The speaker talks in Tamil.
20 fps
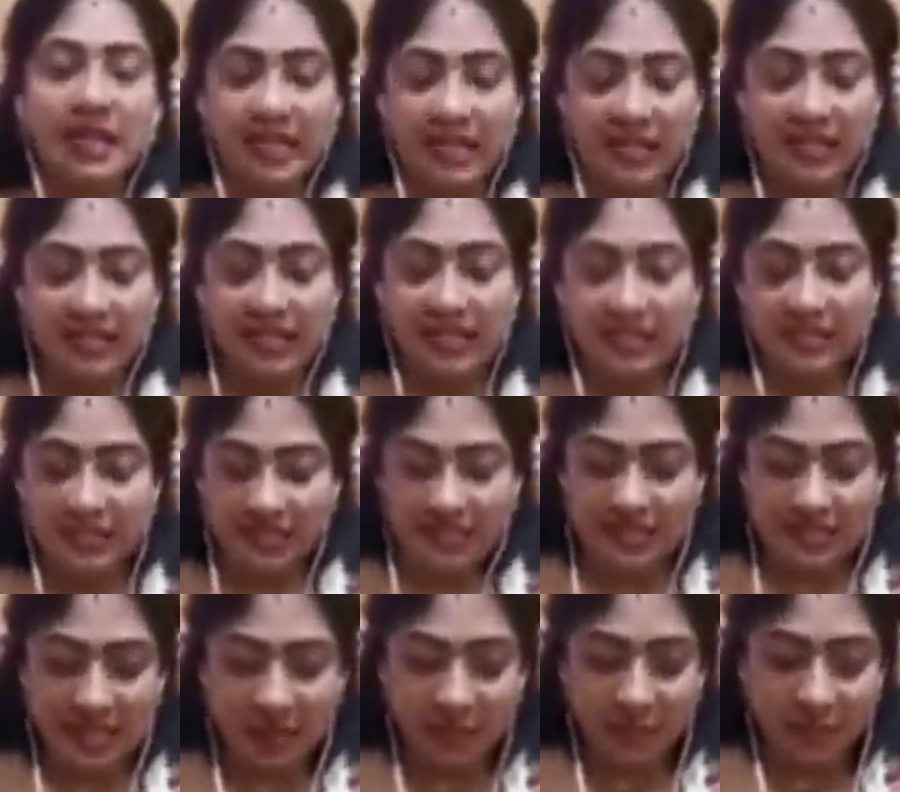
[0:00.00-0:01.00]
நீங்கள்
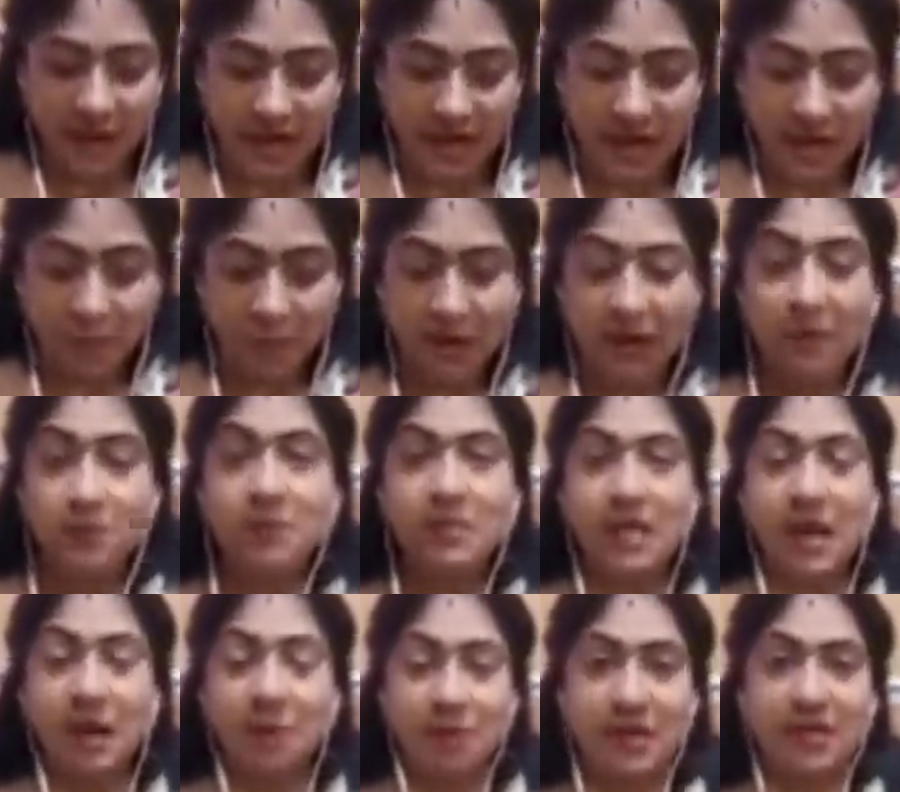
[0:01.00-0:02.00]
இந்த பலாப்பழம்
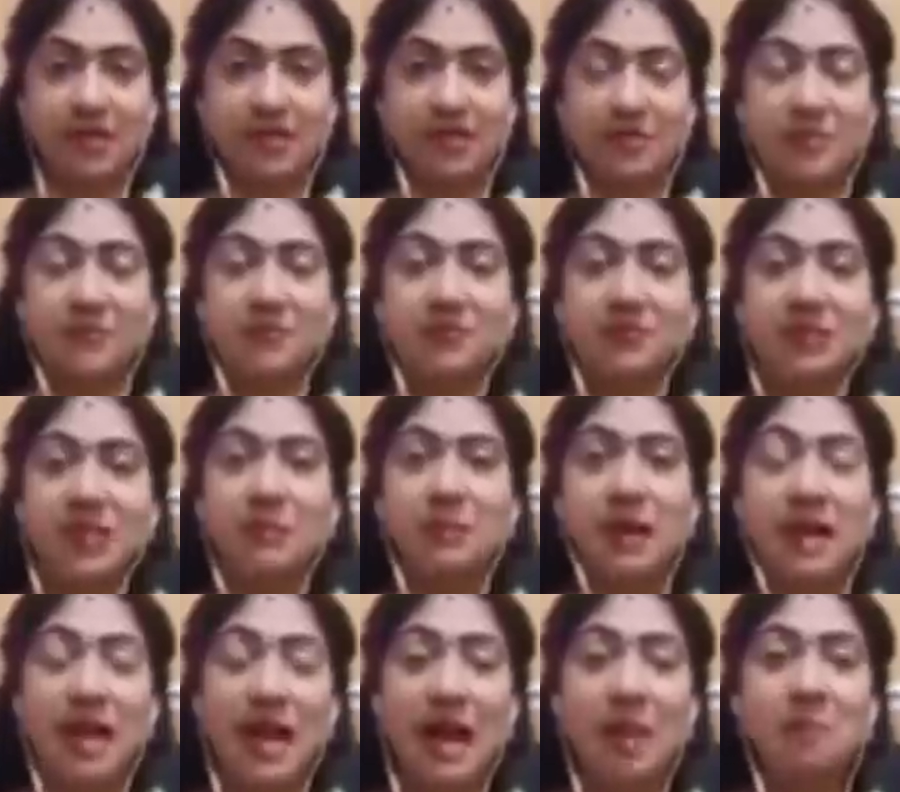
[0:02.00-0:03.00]
சாப்பிட்றது
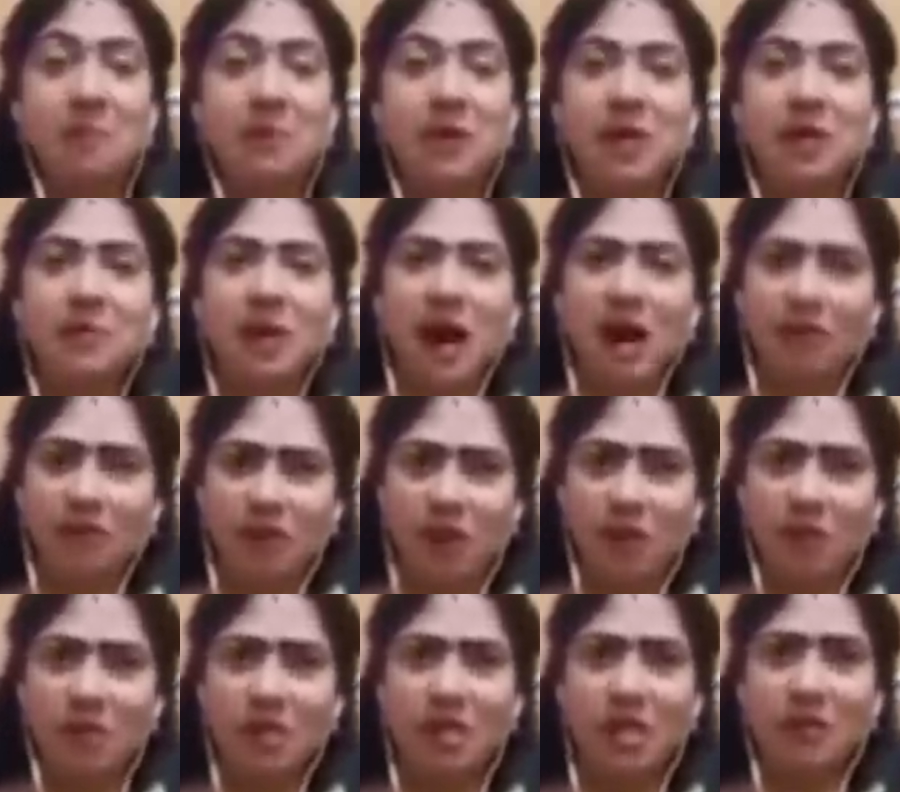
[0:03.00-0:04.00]
பலாப்பழம் அவ்வளோ
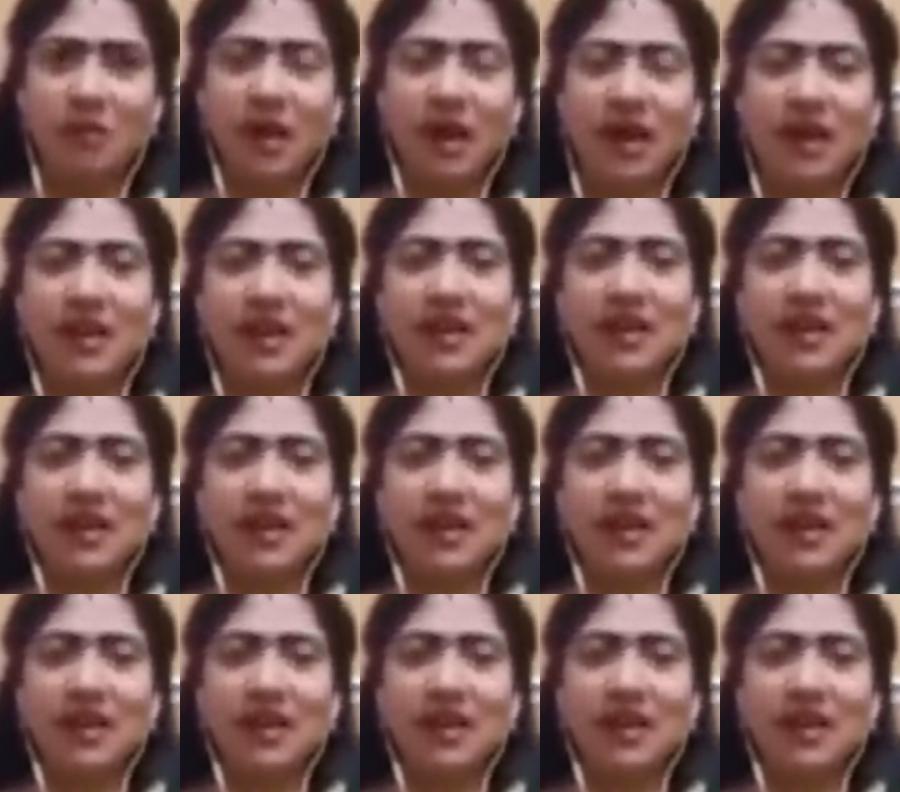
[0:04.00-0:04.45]
முக்கியமா